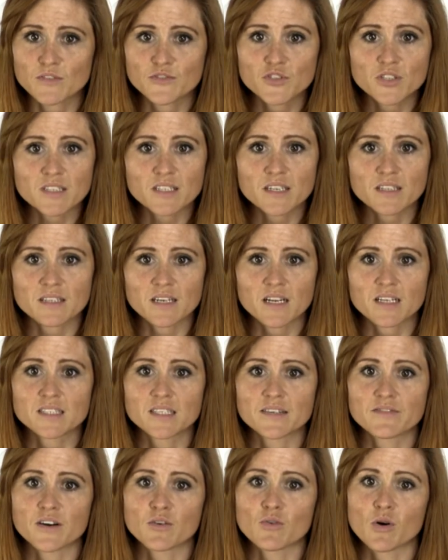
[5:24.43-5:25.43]
wszystkie
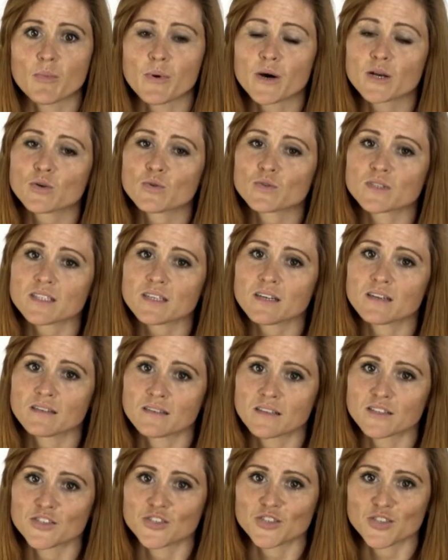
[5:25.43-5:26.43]
atrakcje w Aquaparku za
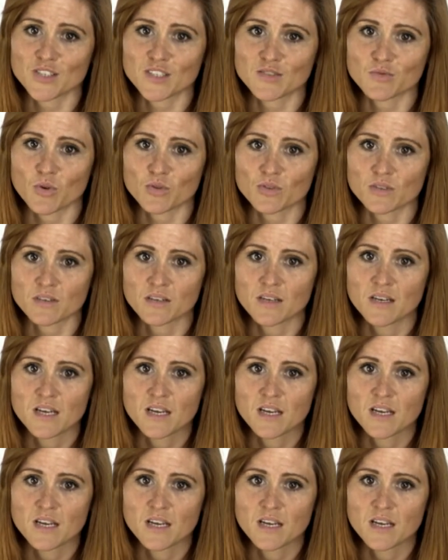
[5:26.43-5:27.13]
jedyne 10 zł.